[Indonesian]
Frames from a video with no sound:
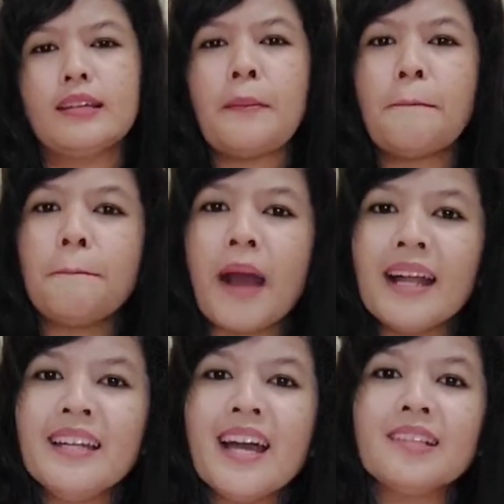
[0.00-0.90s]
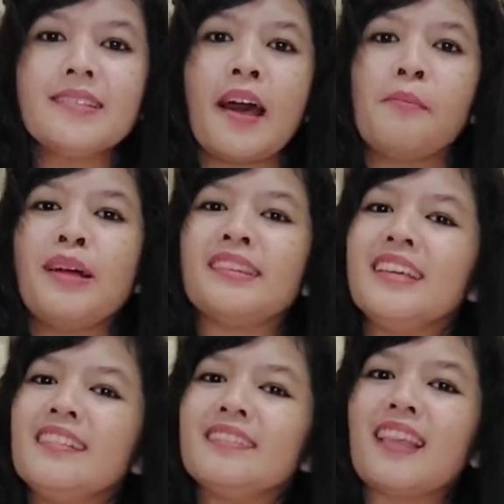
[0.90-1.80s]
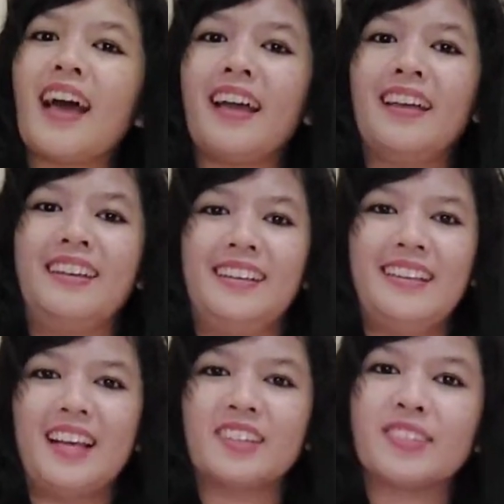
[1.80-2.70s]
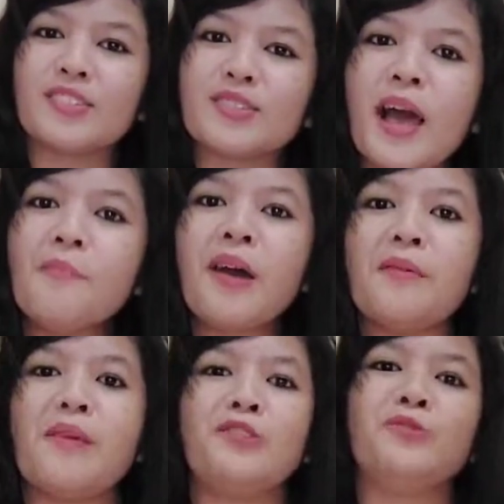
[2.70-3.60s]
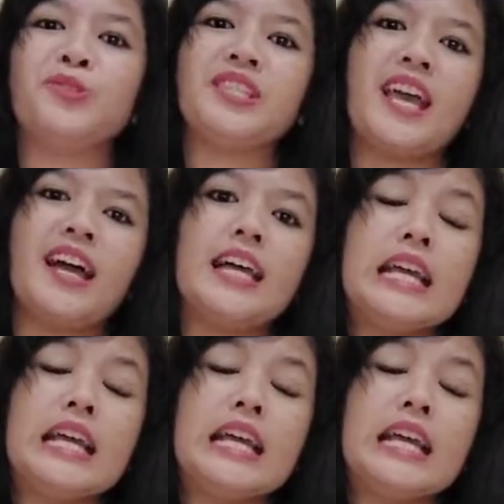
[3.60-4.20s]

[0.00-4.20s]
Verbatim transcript: Kepada sahabat kita yang sesama manusia,